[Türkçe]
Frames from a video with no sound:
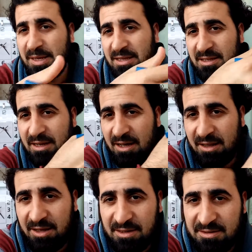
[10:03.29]
Ben
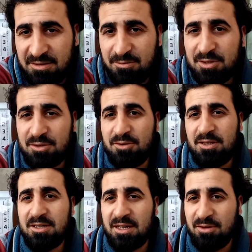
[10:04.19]
Allah Hazreti Musa
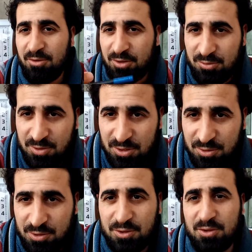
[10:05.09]
gönderirken ona yumuşak
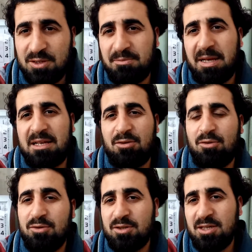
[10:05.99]
söz sözde belki
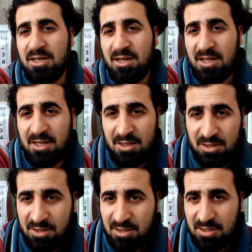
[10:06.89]
olur ki
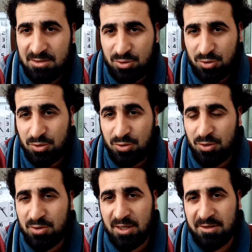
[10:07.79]
e, düşünür
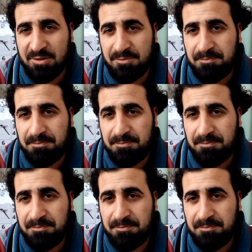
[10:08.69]
öğüt alır.